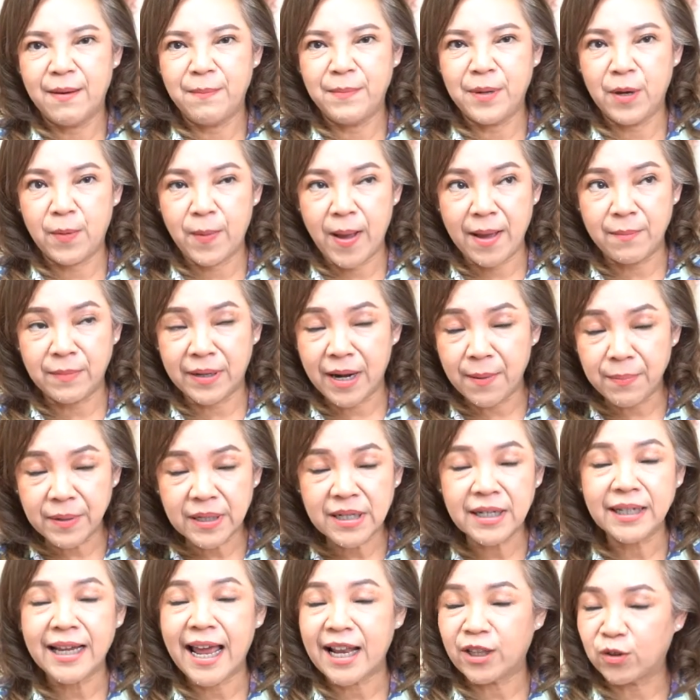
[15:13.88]
มีความราบ
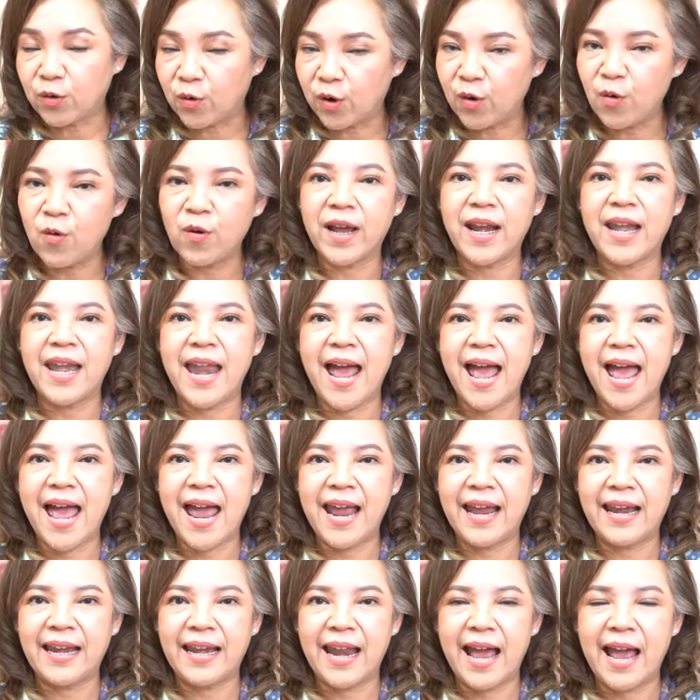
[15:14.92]
รื่นการตกลงกันได้
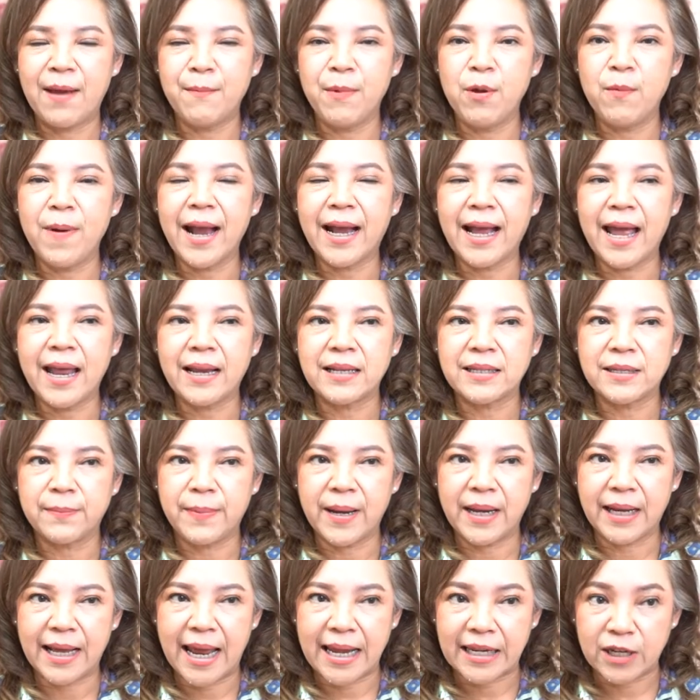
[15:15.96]
นะไม่ว่าการจะ
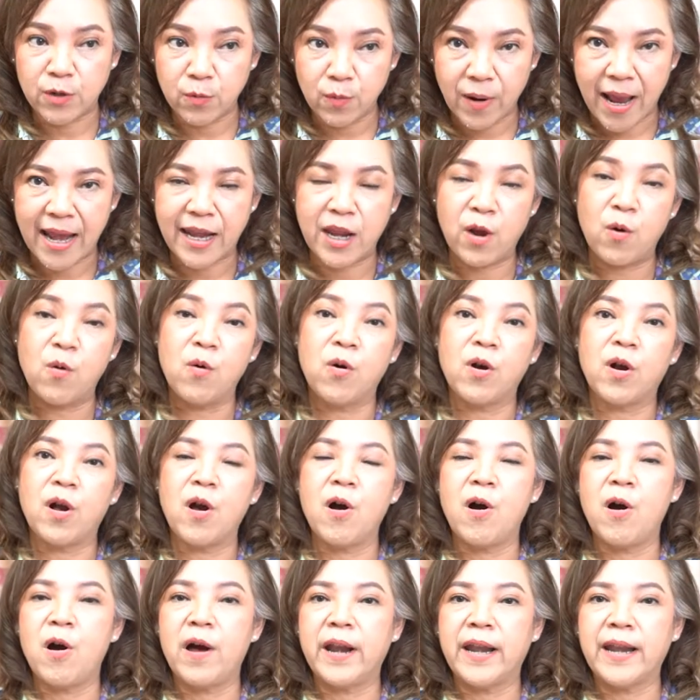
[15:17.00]
เป็นการดีลงานในองค์ก
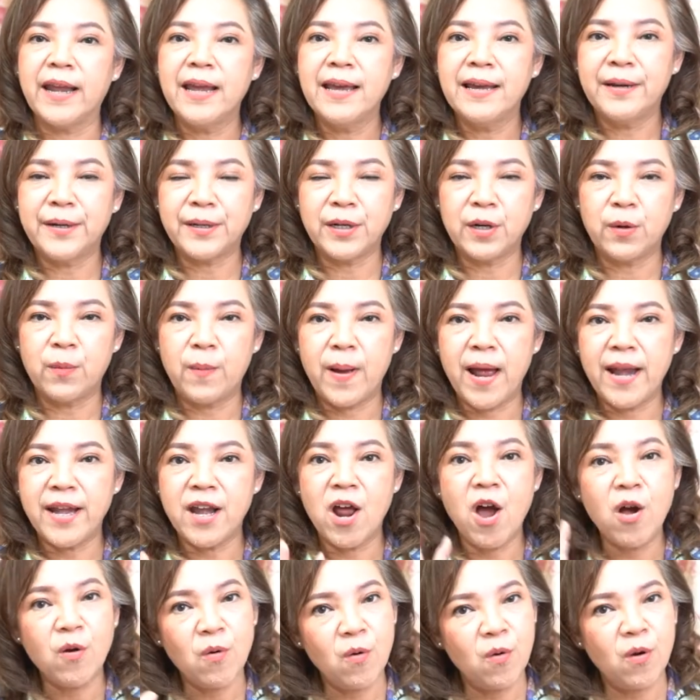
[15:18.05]
รหรือว่า
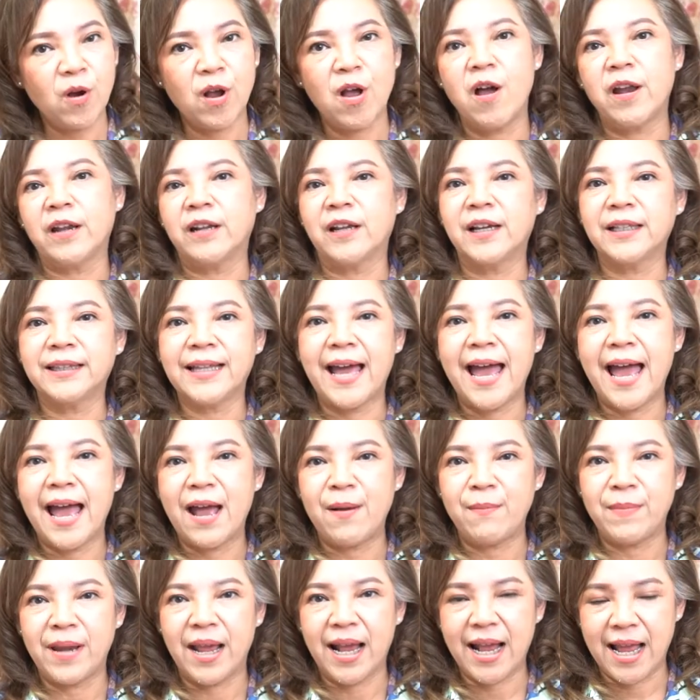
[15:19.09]
นอกองค์กรก็ตา
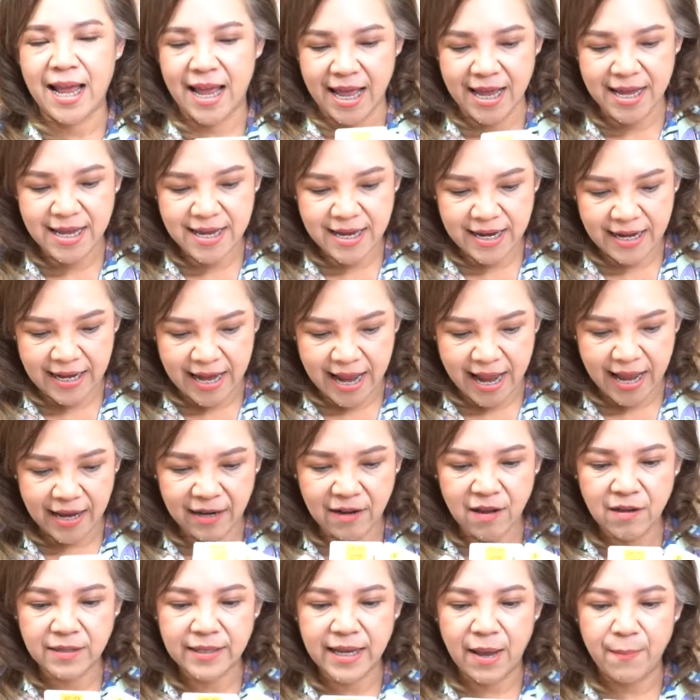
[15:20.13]
มนะคะนะ
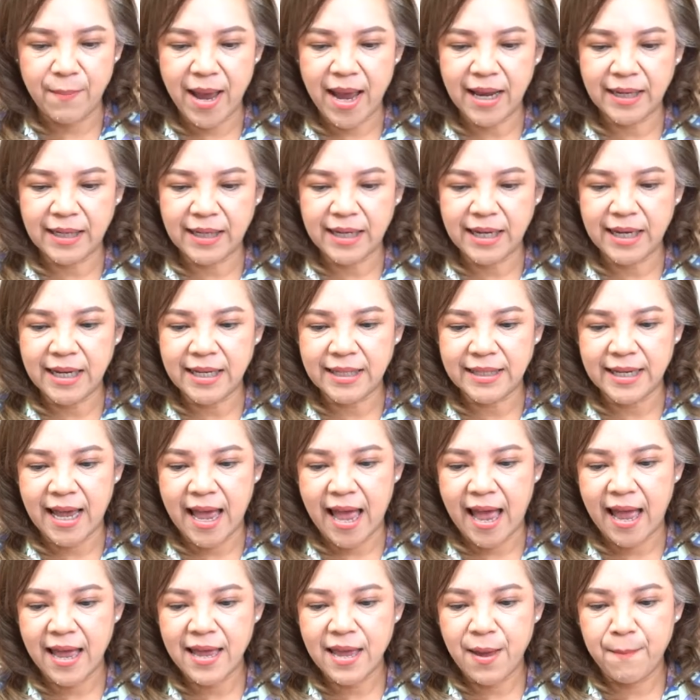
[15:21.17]
ก็สามารถที่จะ
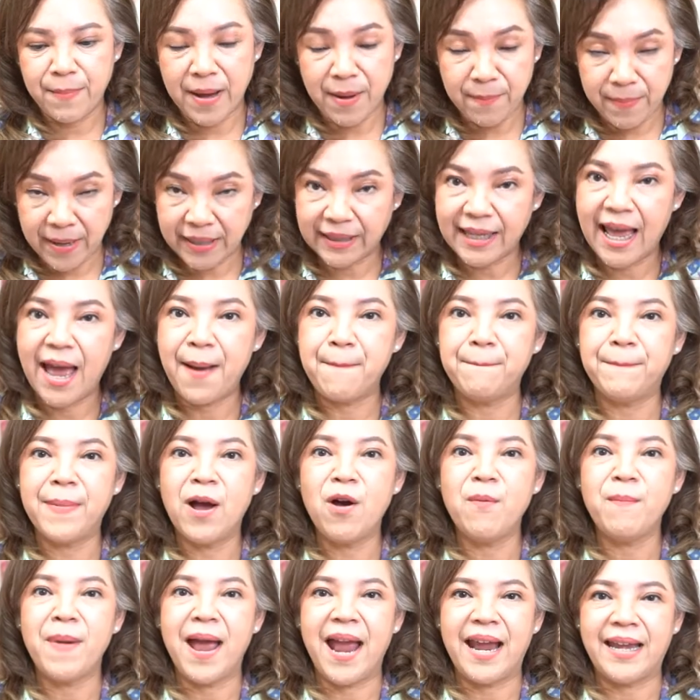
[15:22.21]
เป็นไปตาม
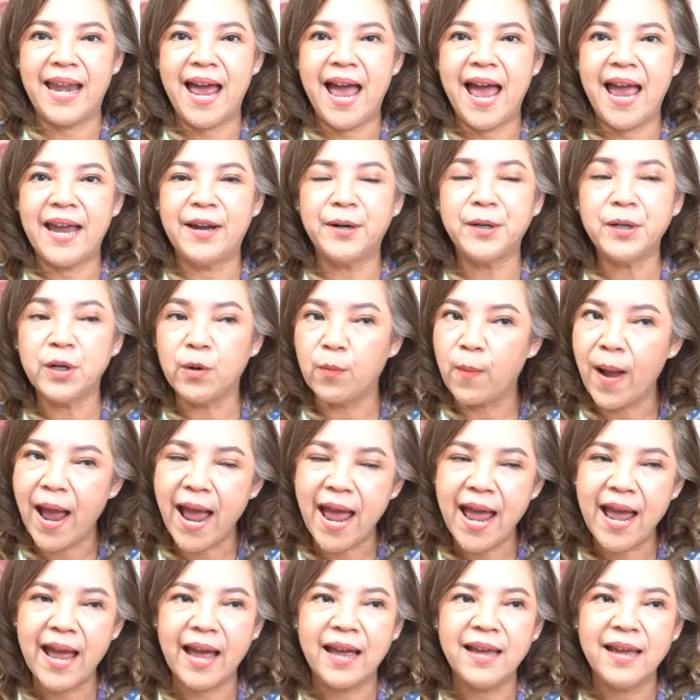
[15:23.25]
เป้าหมายได้หรือว่า